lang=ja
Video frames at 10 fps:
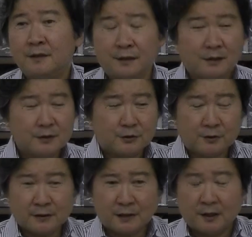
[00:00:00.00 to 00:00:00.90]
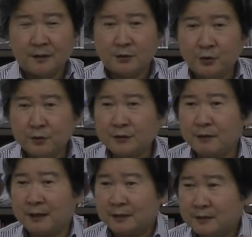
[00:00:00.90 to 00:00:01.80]
でそれはさ業者
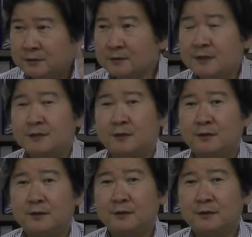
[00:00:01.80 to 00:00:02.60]
がやってくれないんですよ。